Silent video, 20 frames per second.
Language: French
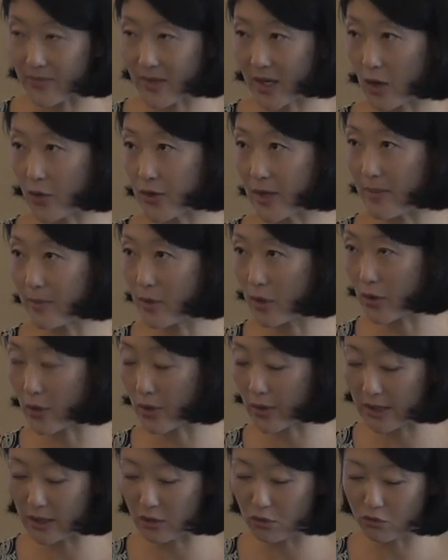Alors
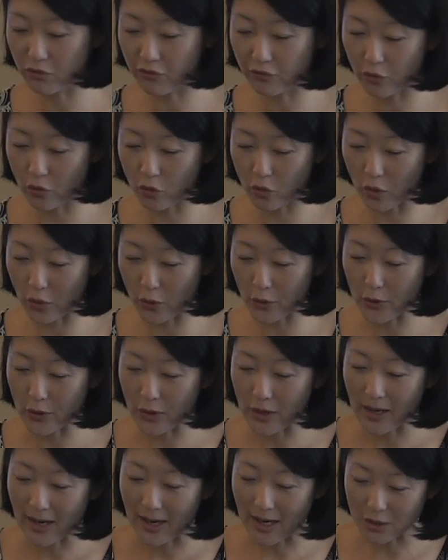d'abord, il nous faut euh,
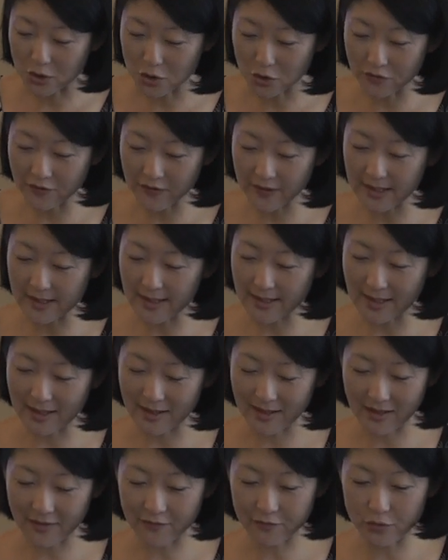achever
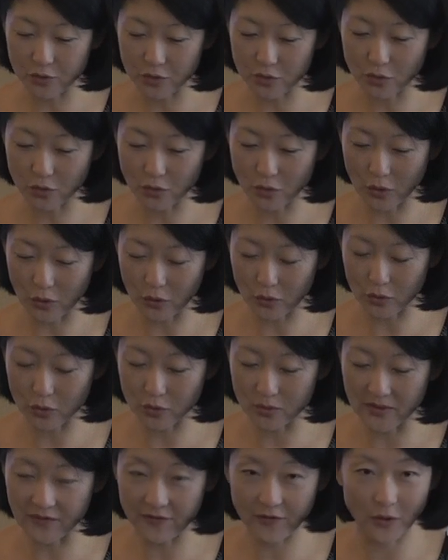la, fusion euh,
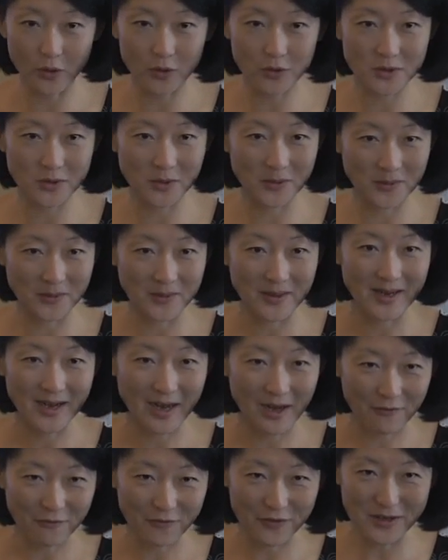ubifrance Ubi
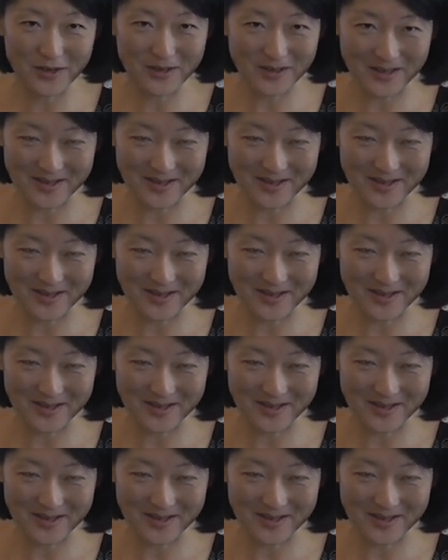France-AFI.